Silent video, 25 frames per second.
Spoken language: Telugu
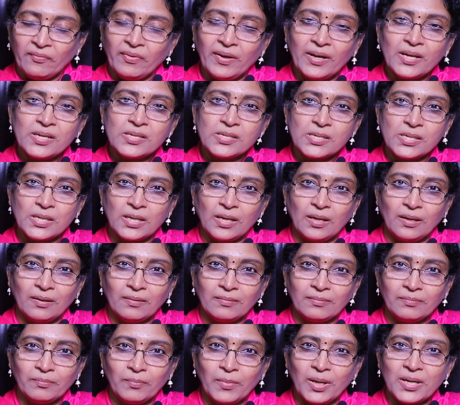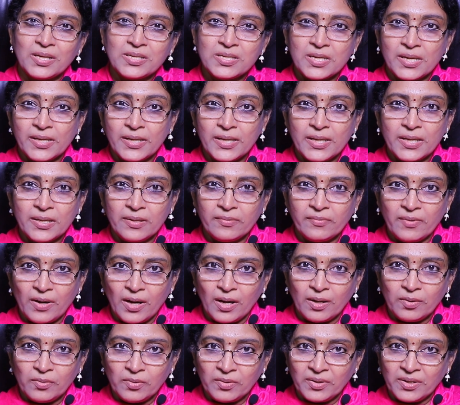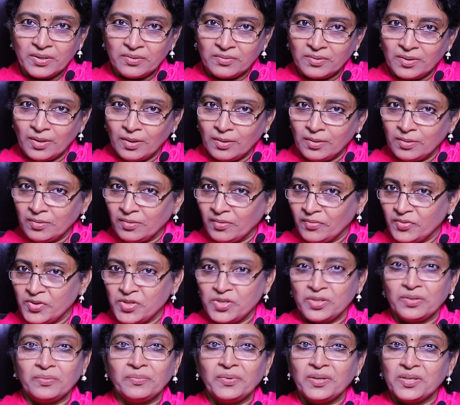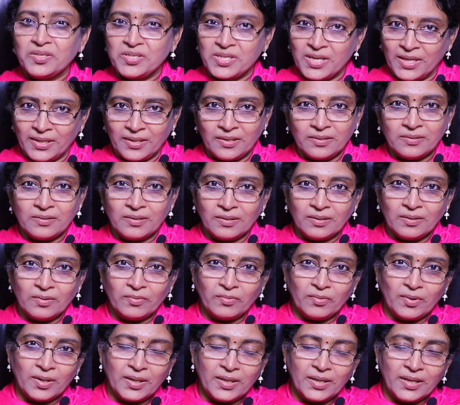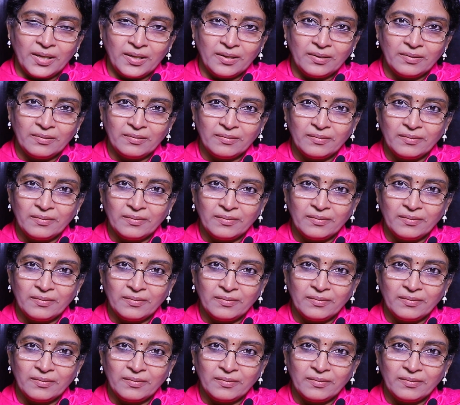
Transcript: వెరసి మన శరీరం ఆరోగ్యం తాలూకు విషయంలో జాగ్రత్తగా ఉండండి